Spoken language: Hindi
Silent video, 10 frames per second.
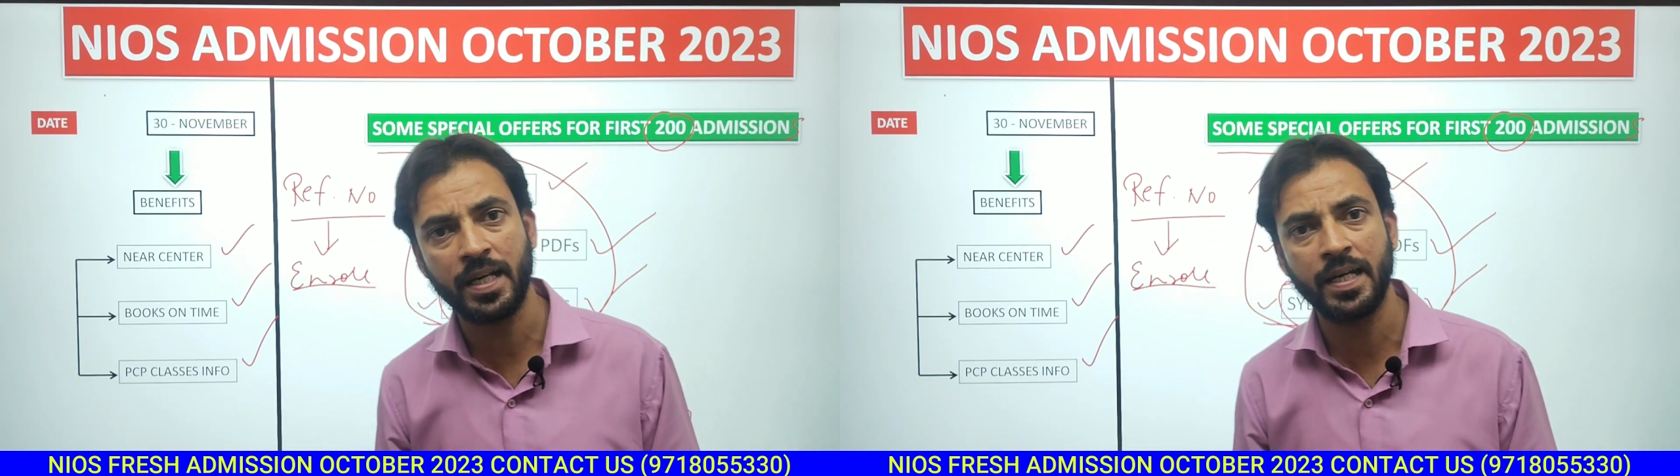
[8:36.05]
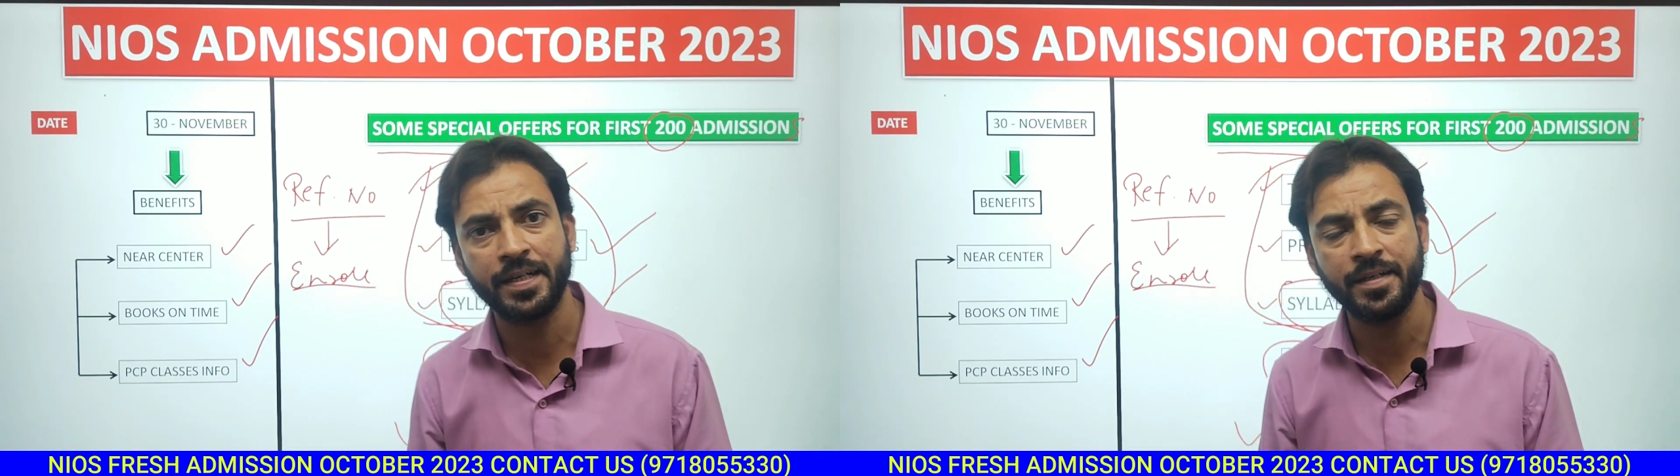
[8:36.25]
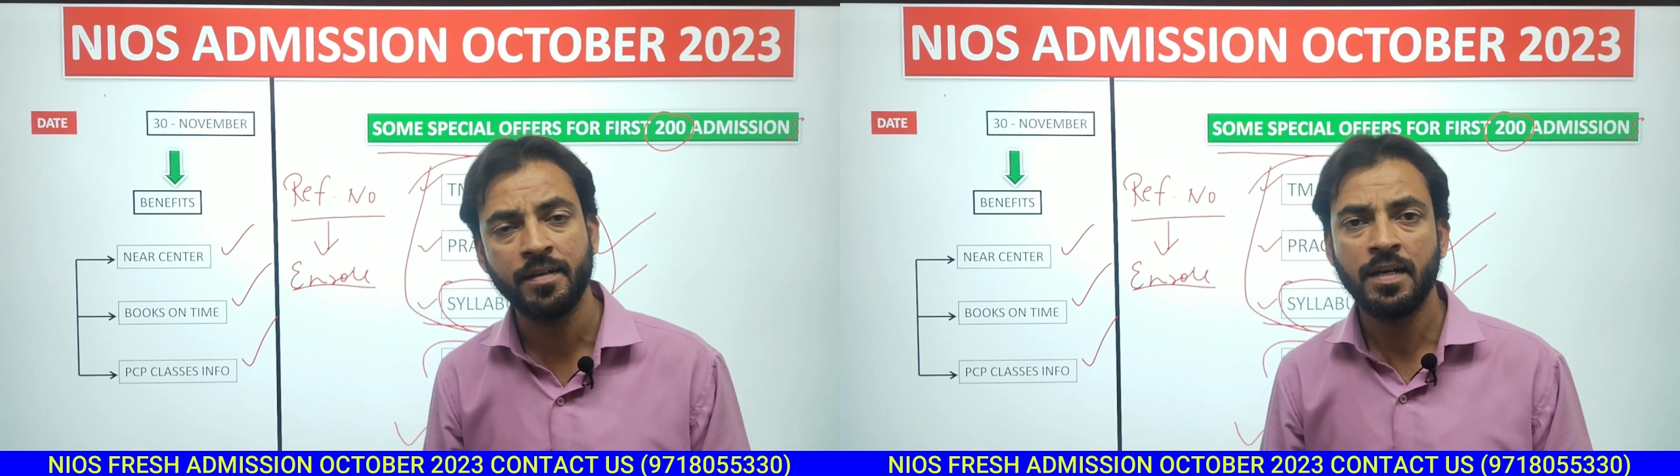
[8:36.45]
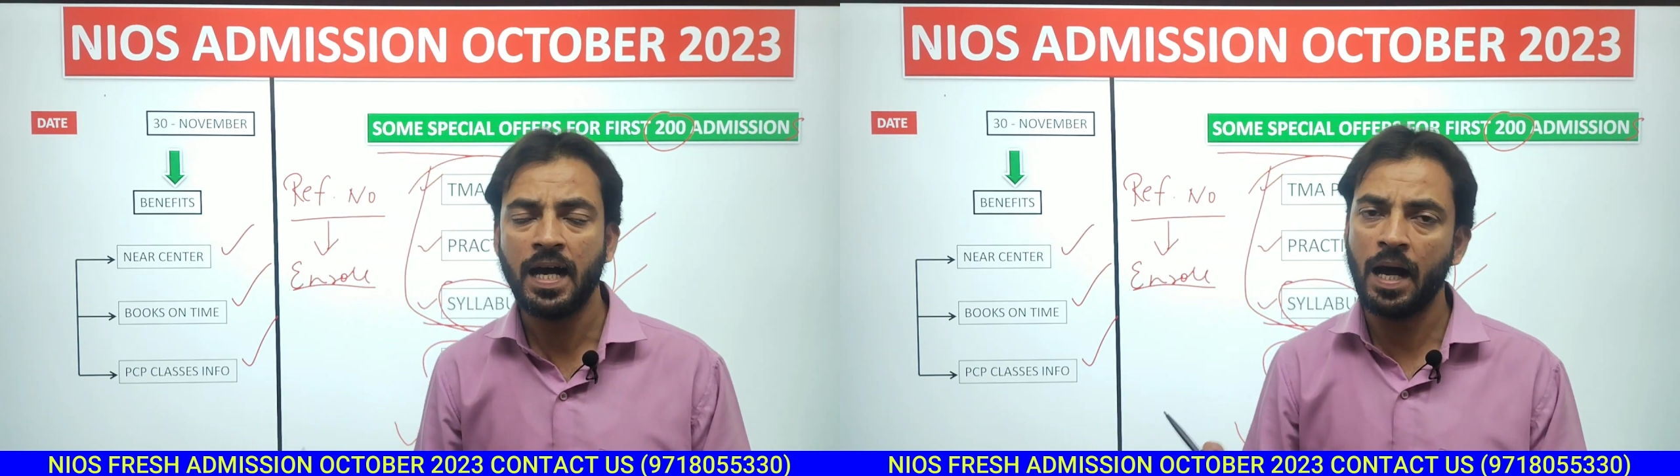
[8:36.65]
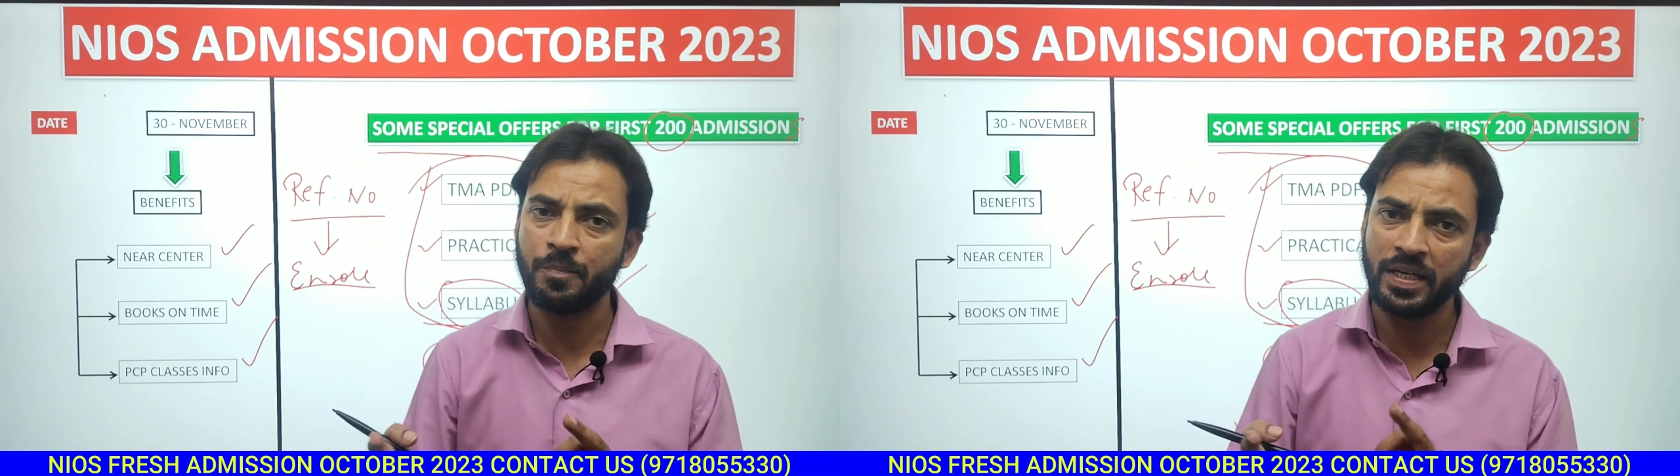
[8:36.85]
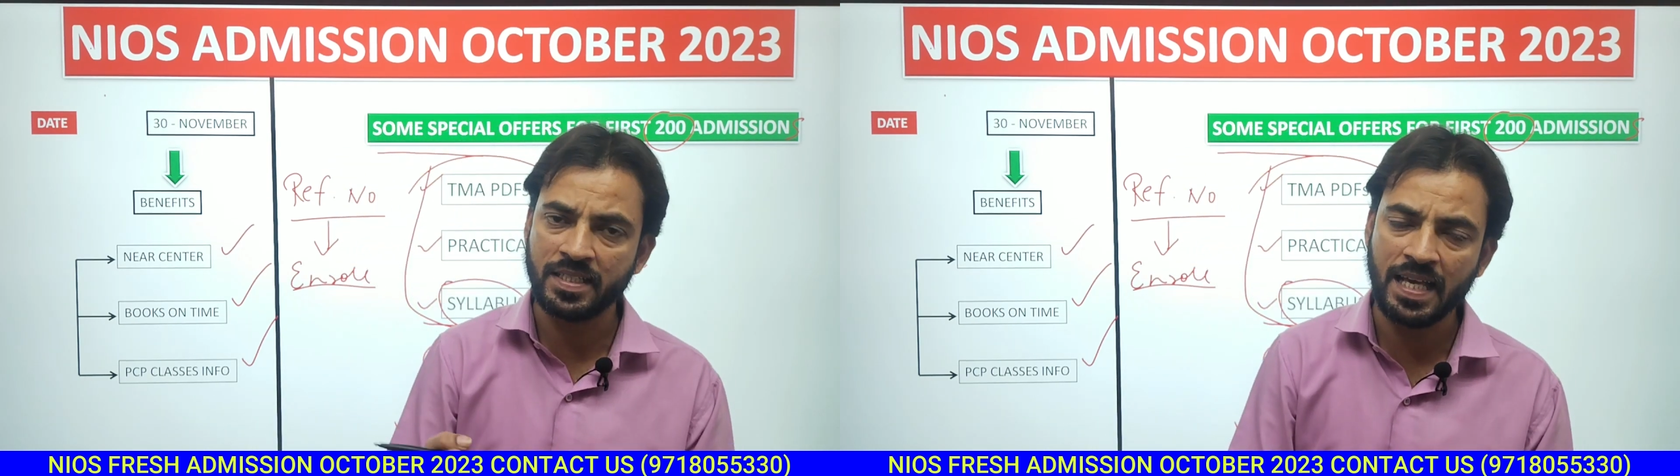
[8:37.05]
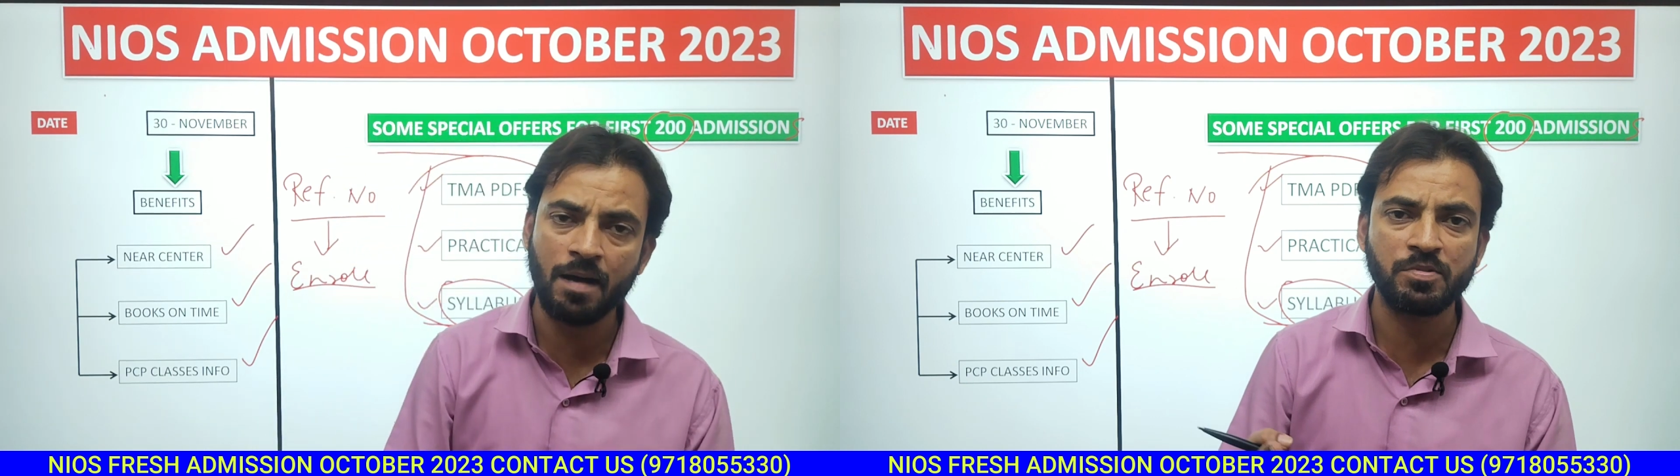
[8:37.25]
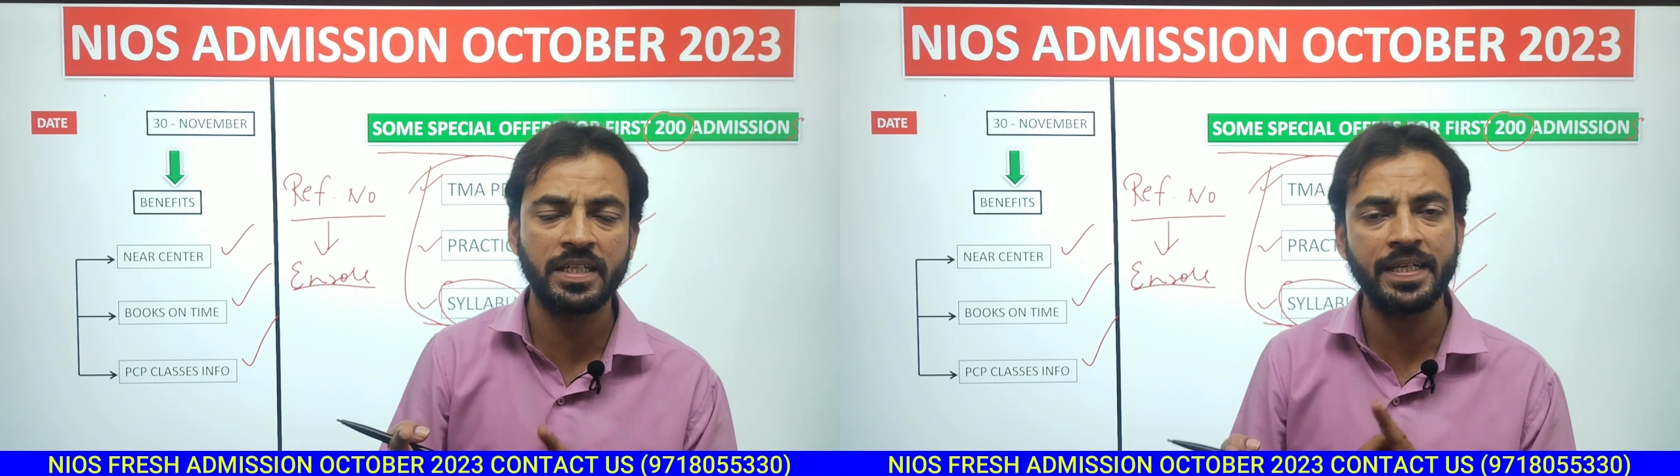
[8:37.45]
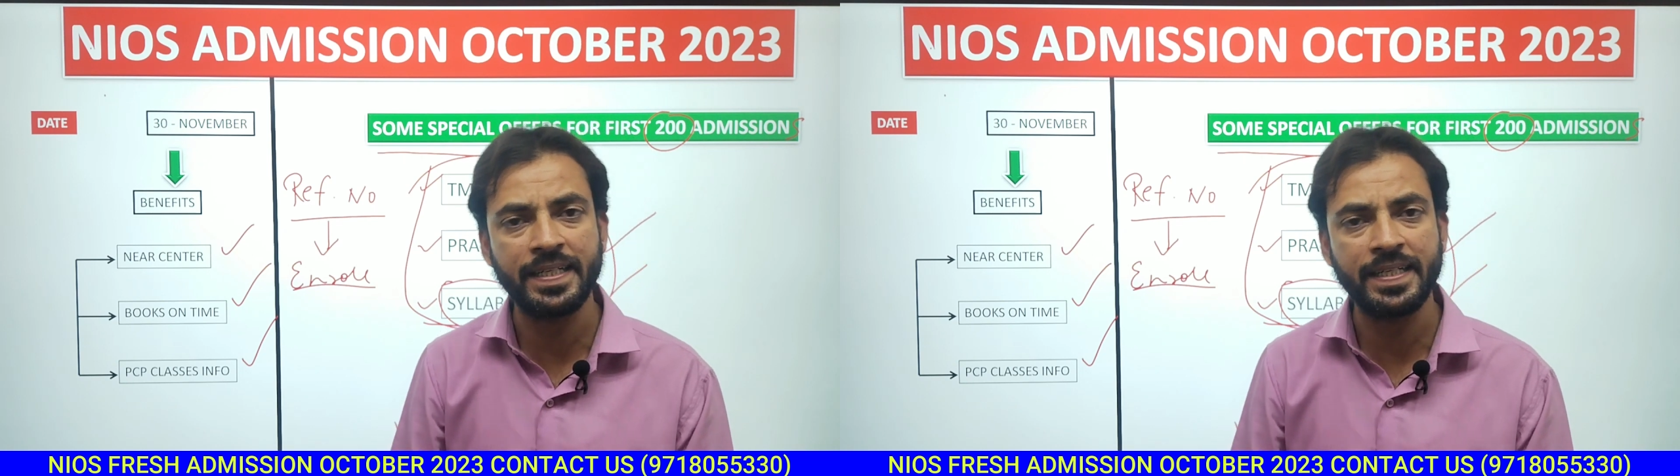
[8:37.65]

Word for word: रिलेटेड आपके एग्जाम से